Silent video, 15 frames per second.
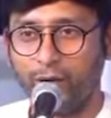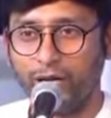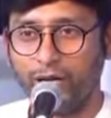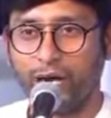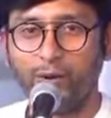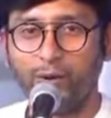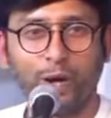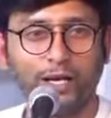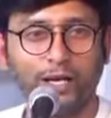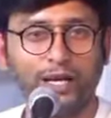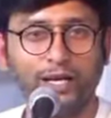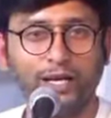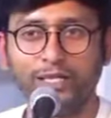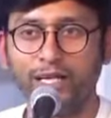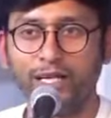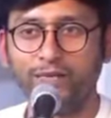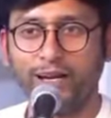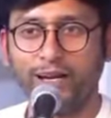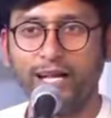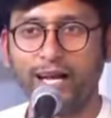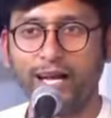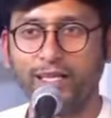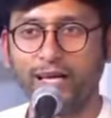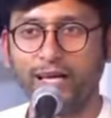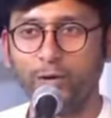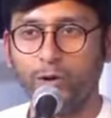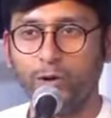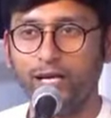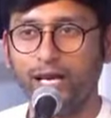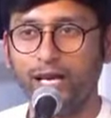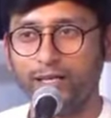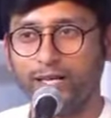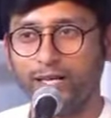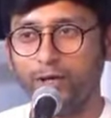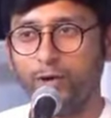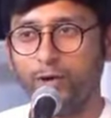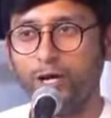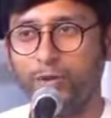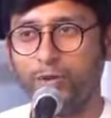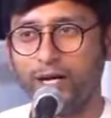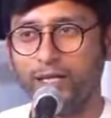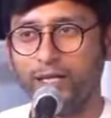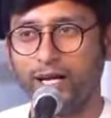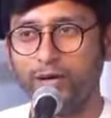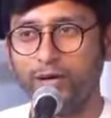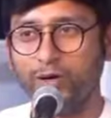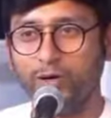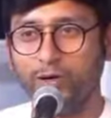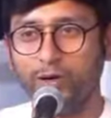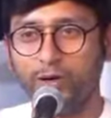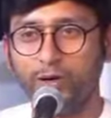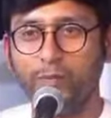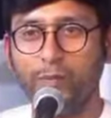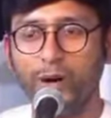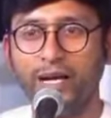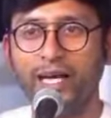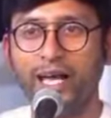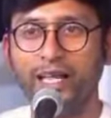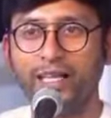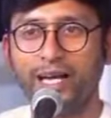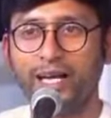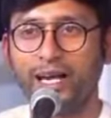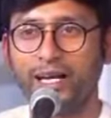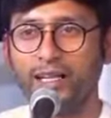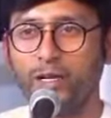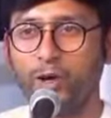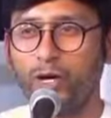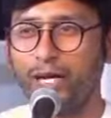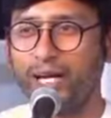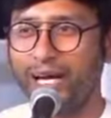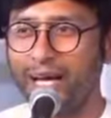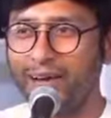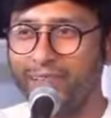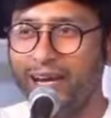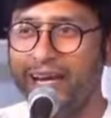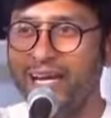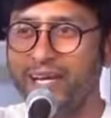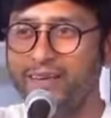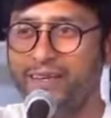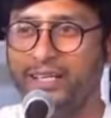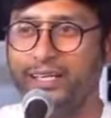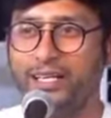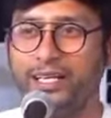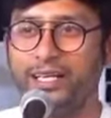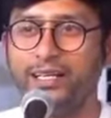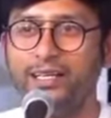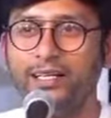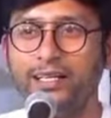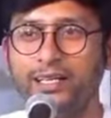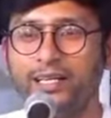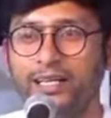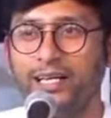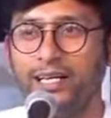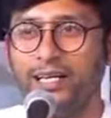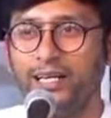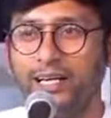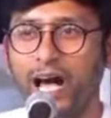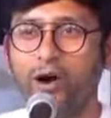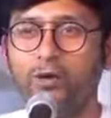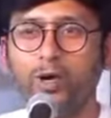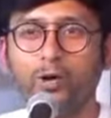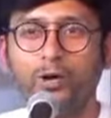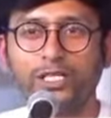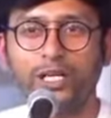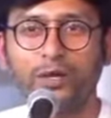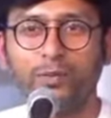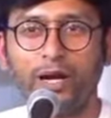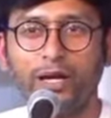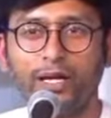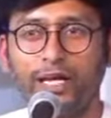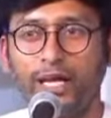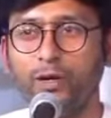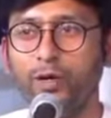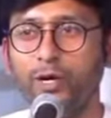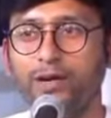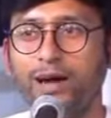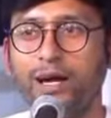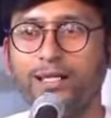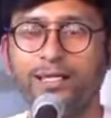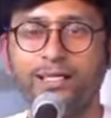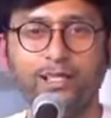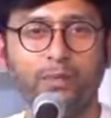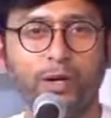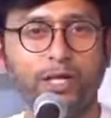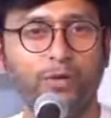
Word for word: அவங்க கருப்பாக இருந்தாலும் சரி வெள்ளையாக இருந்தாலும் ஒல்லியாக இருந்தாலும் குள்ளமாக இருந்தாலும் மரியாதையாக நடத்துக்கோங்க ஏன்னா வெளியில் வந்து நான் அவ்வளோ விஷயம் பார்க்குறேன் என் கூட வேலை செஞ்ச